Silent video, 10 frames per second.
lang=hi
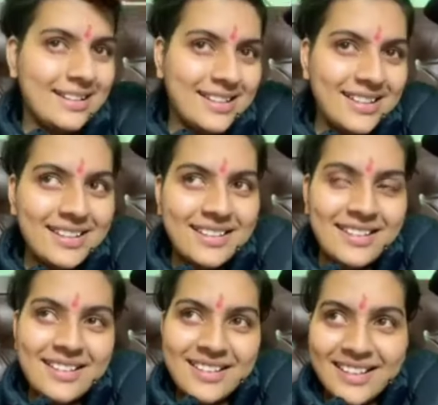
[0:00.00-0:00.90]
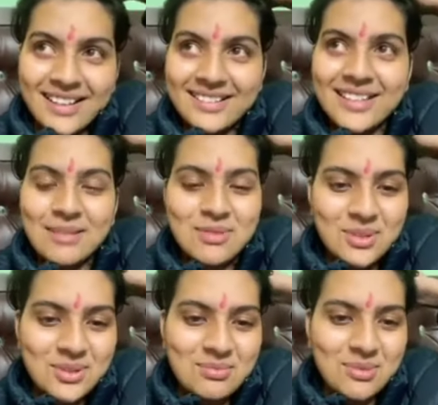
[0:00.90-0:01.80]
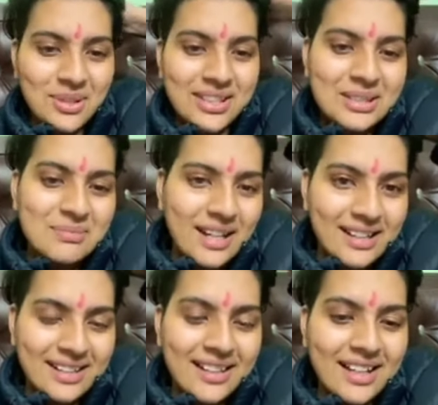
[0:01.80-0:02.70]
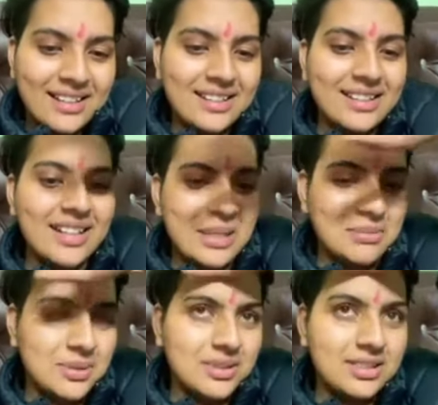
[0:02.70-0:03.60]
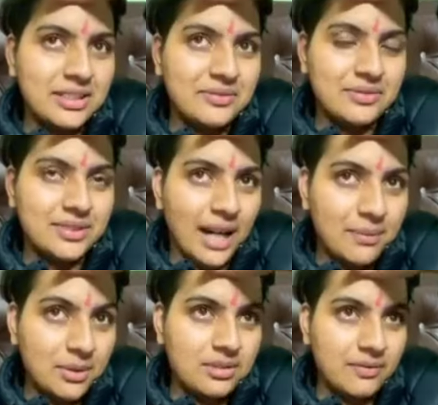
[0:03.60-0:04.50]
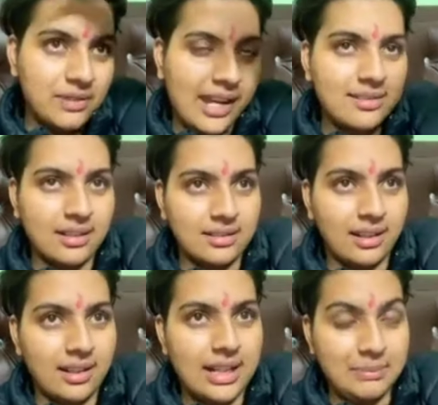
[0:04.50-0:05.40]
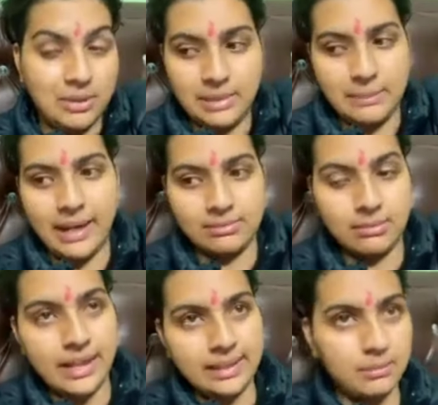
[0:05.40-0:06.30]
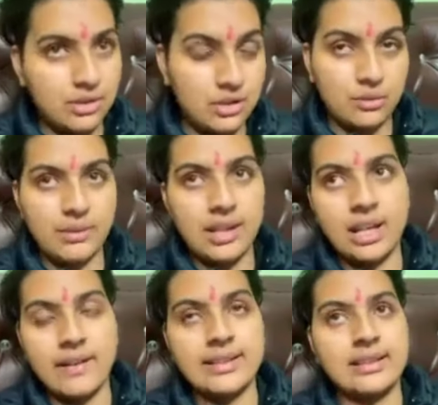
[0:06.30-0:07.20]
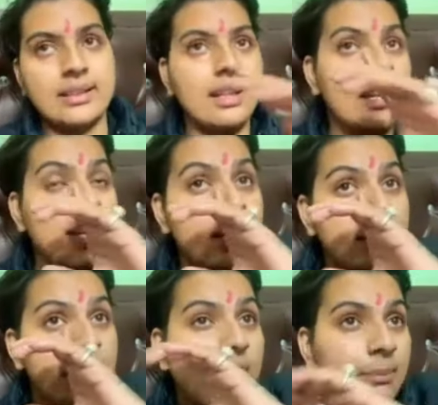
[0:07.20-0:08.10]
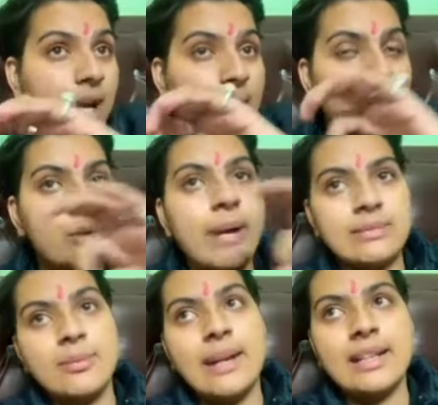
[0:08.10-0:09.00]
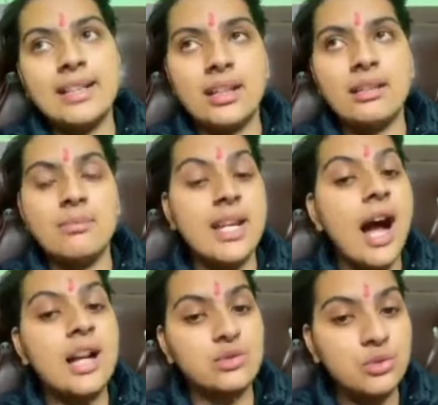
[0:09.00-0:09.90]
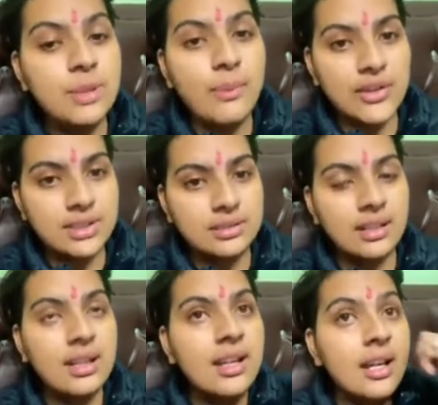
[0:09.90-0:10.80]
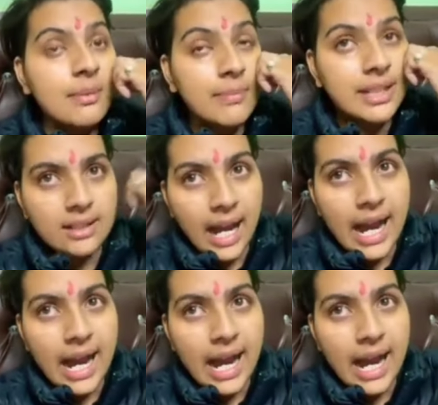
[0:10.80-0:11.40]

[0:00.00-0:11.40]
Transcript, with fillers: हालांकि हालांकि आप लोग कुछ बोल नहीं पा रहे हैं हालांकि आप लोग सिर्फ आप लोग सिर्फ देख सकते हैं आप लोग मेरे पास में बैठ के मुझे चुप नहीं करवा सकते या फिर आप, लोग पास में बैठ के मेरे आंसू नहीं पहुँच सकते बट